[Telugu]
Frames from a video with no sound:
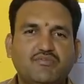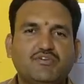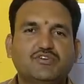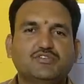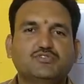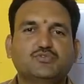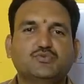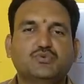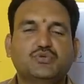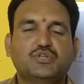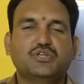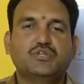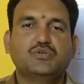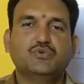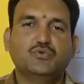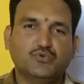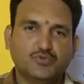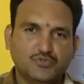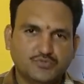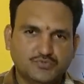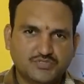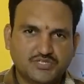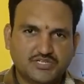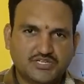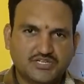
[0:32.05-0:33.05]
వాస్తు అనే
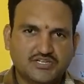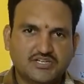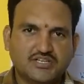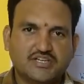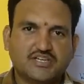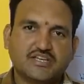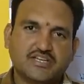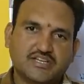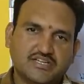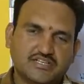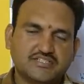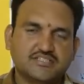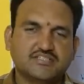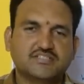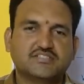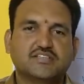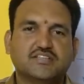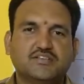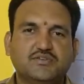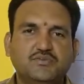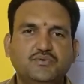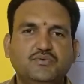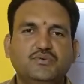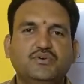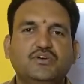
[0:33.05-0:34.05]
యూట్యూబ్ ఛానల్ని క్రియేట్
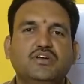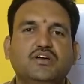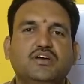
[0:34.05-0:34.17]
చేశాను